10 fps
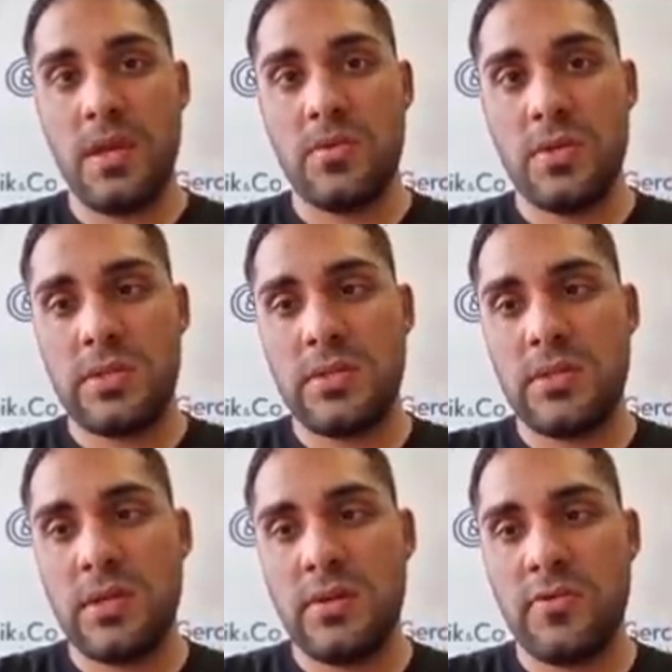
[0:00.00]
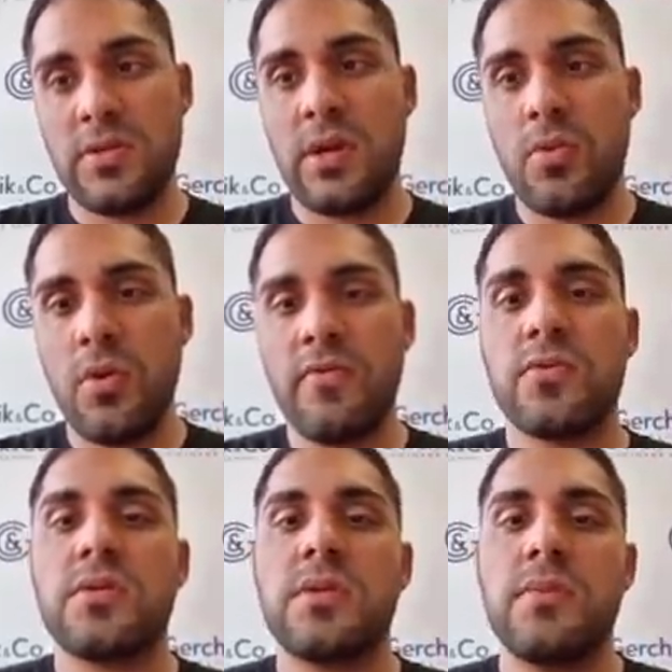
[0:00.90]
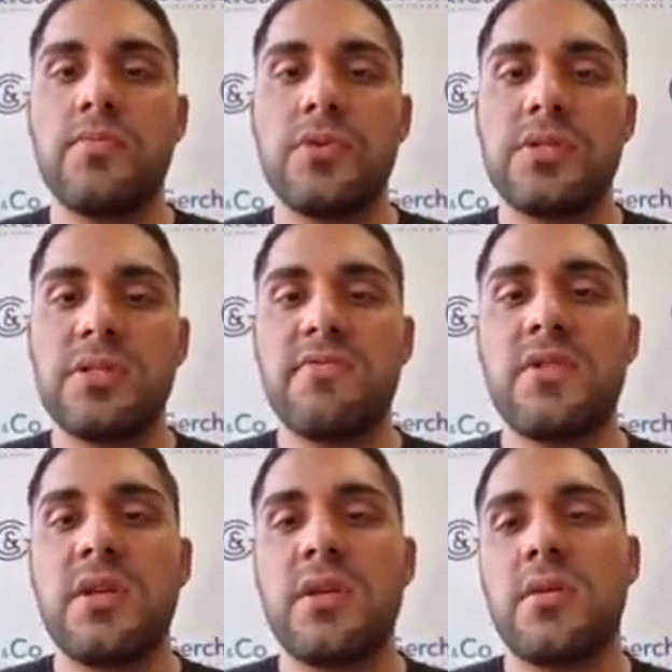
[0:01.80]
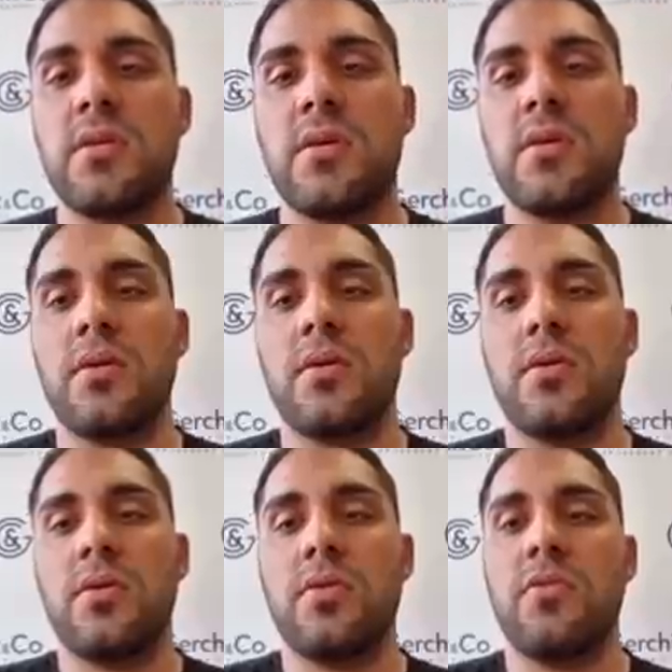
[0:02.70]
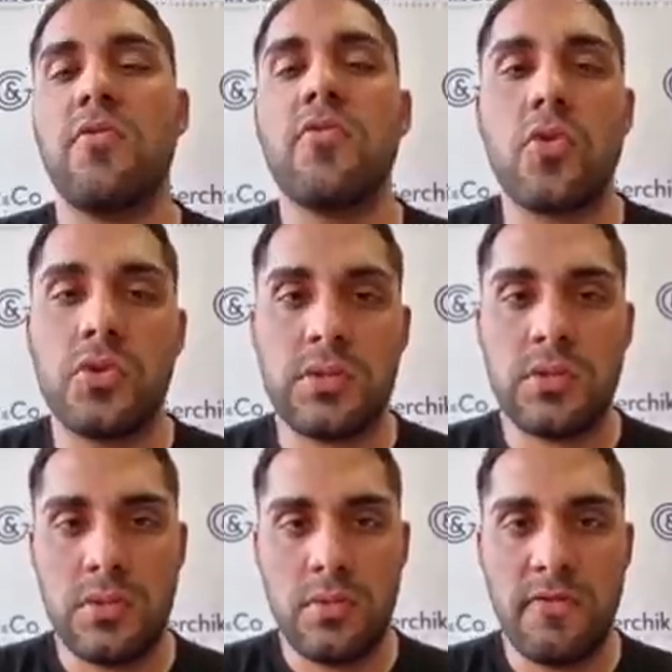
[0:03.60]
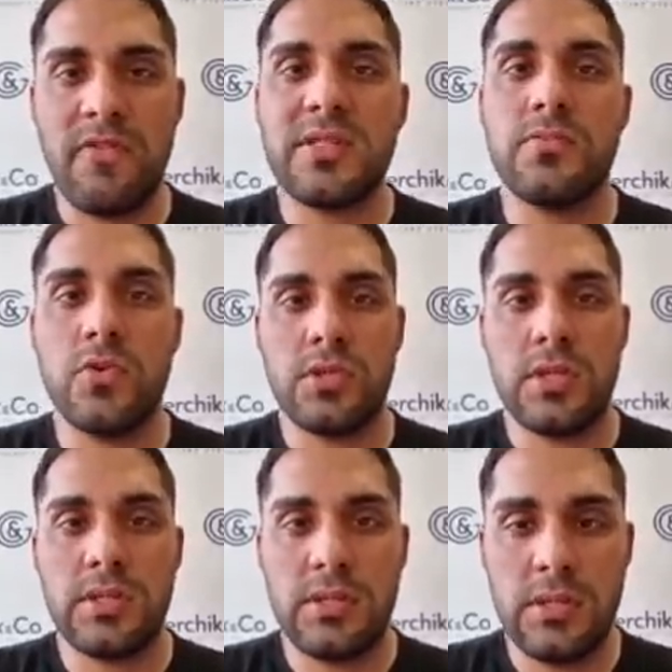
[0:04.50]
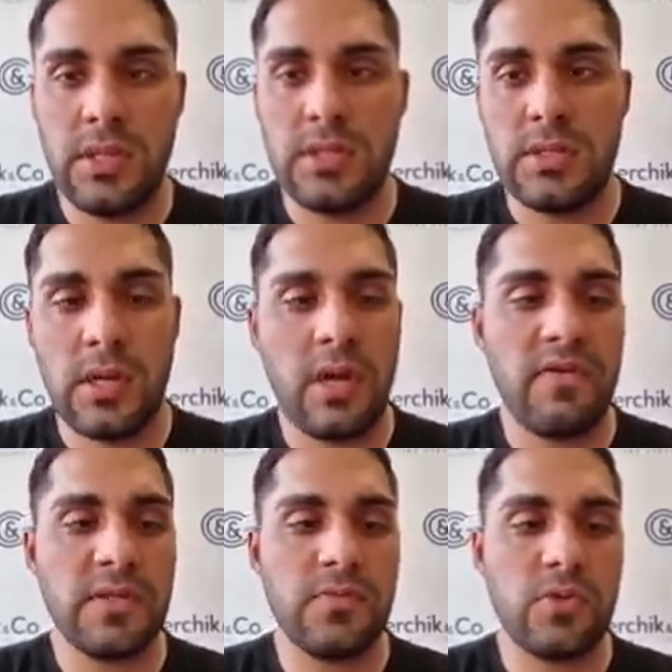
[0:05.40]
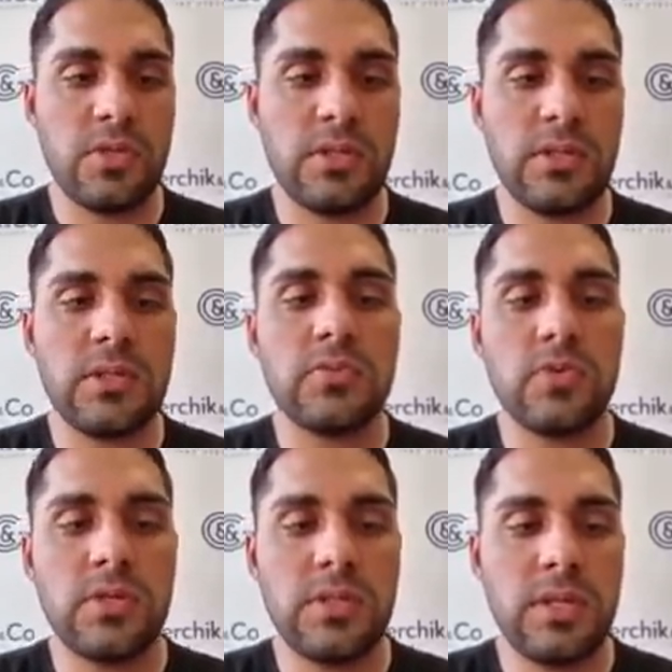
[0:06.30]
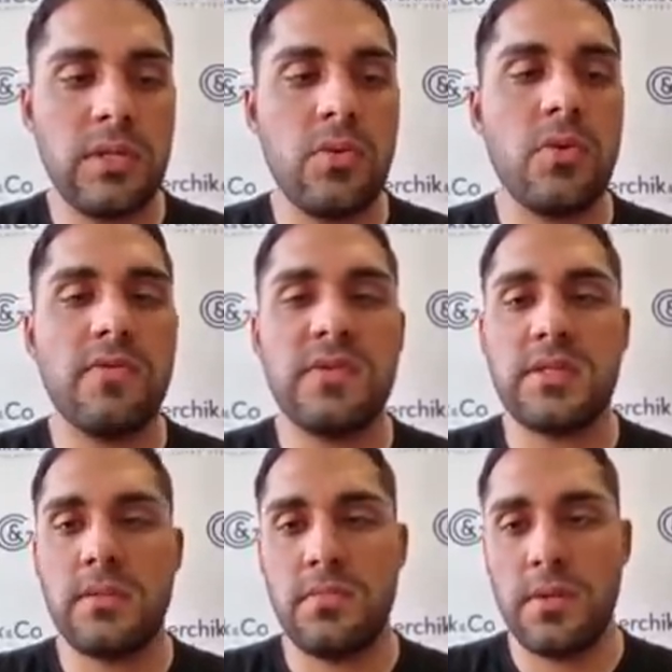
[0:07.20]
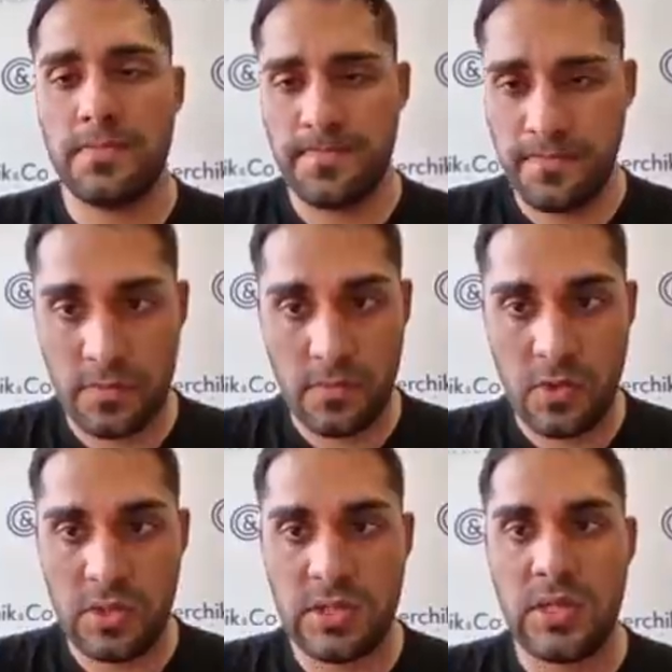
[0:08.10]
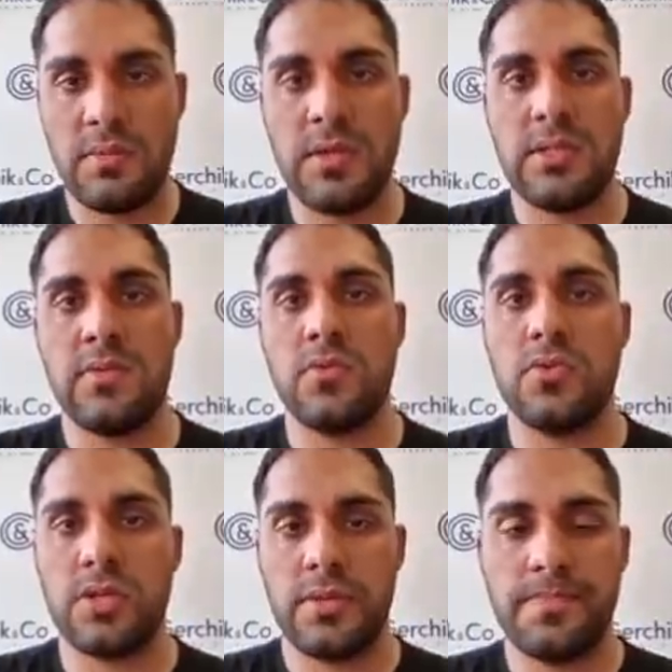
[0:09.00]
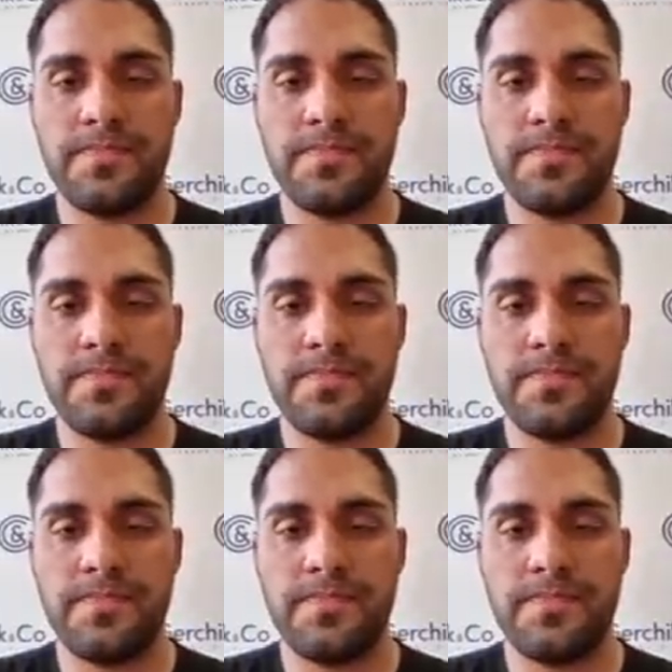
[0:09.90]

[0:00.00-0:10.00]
То есть э, вот такой вот импульсивный э, рост. Возможность, есть такая возможность. Смотрится ли он в S&P? То есть это имеется в виду уже